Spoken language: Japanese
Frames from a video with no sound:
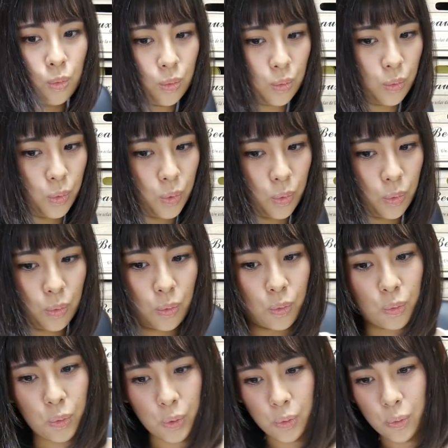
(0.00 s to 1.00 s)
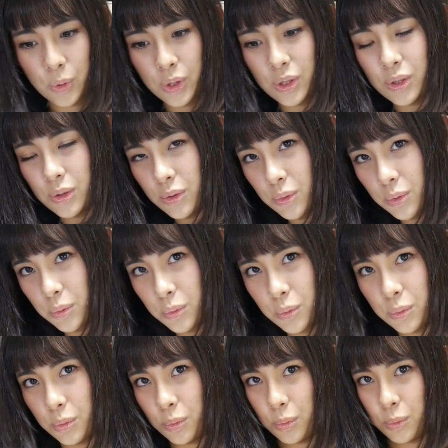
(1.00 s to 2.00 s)
どうよほいほいどうど
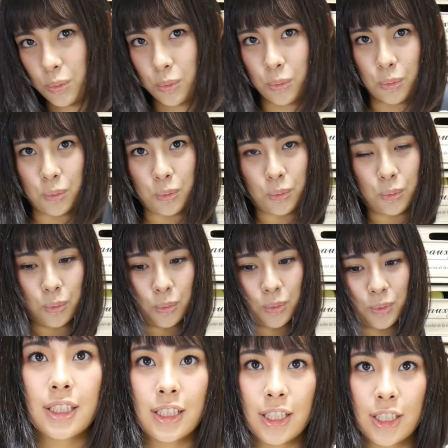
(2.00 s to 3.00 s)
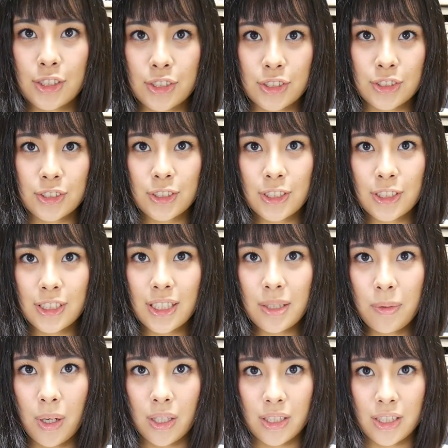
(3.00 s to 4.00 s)
うどうどうどうでは続い
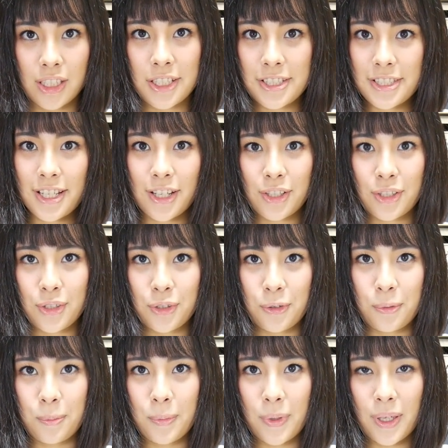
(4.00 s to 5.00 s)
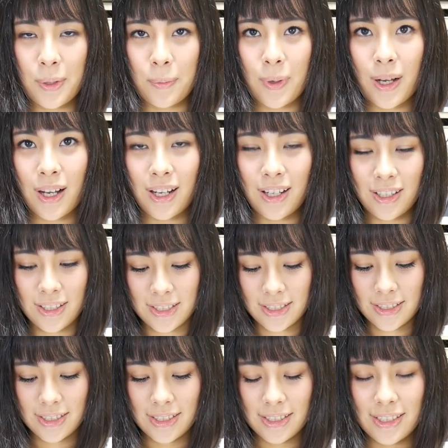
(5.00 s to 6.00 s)
ては2着目は
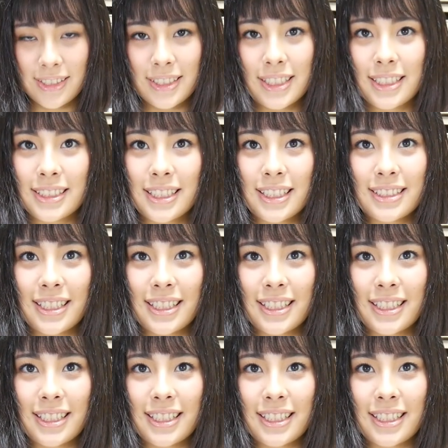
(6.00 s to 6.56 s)
じゃじゃ